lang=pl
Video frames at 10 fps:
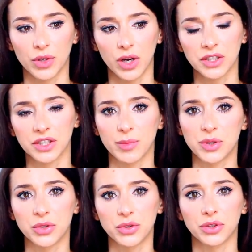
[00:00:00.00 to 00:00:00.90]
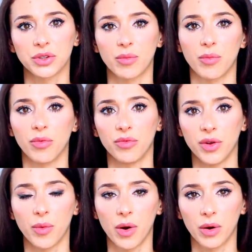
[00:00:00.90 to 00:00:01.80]
trochę się może już o tym
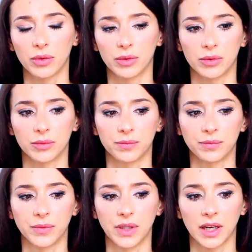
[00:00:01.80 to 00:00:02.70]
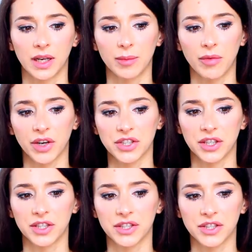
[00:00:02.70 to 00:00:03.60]
mówiło, mm, ale mam
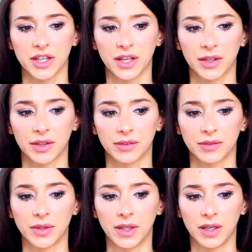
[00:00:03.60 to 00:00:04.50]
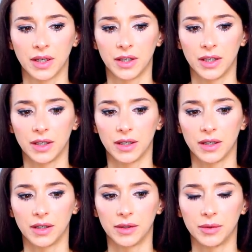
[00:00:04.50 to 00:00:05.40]
wrażenie, że E,
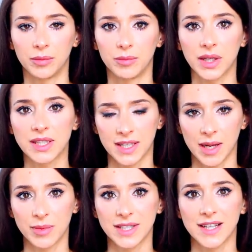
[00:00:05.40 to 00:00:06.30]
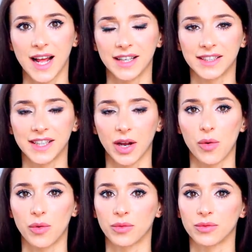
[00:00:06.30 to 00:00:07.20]
my chcemy znaleźć
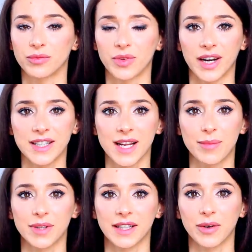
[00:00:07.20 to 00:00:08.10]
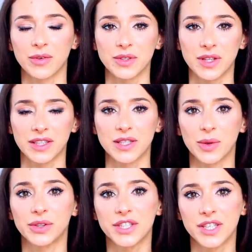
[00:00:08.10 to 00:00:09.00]
taką receptę, taką, taki
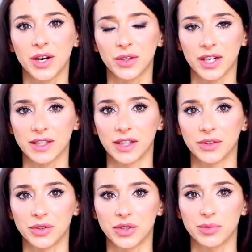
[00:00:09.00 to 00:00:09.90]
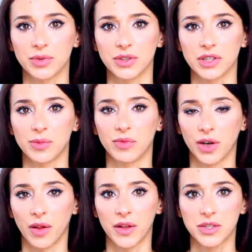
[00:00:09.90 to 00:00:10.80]
złoty środek na to, żeby, żeby
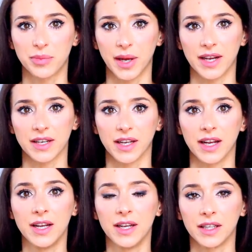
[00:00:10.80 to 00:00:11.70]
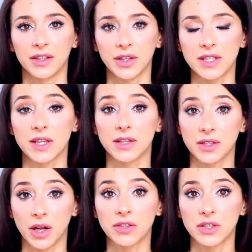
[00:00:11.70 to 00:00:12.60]
wyglądać pięknie. I to
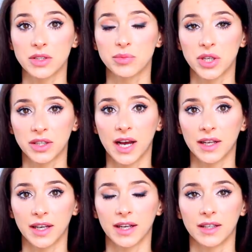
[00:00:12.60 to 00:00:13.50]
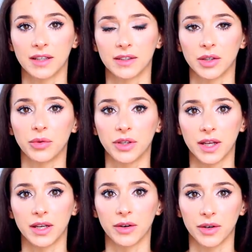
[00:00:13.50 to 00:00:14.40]
jest to, co sprzedaje e, tą
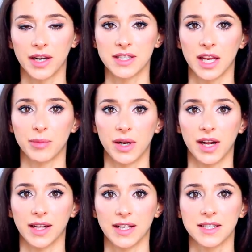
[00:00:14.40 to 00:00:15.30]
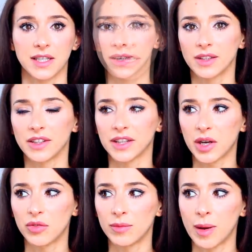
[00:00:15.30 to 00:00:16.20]
ideę koreańskiej pielęgnacji.
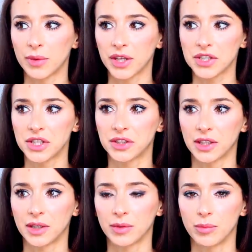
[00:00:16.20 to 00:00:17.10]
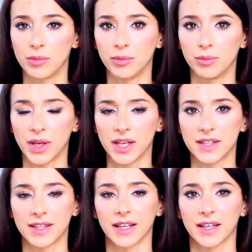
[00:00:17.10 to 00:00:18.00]
Dodatkowo mamy jeszcze ten
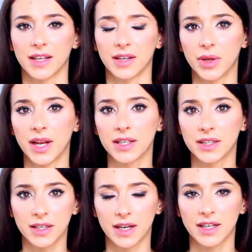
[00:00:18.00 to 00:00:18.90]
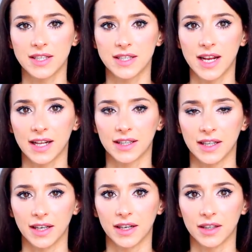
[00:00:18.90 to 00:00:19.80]
mit takich pięknych
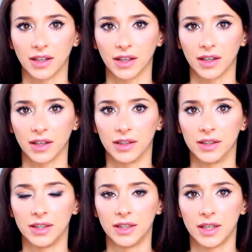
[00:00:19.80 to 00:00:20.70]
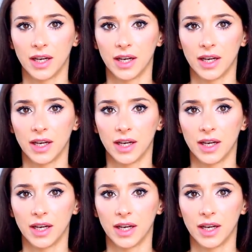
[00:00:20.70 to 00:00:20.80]
Azjatek, e,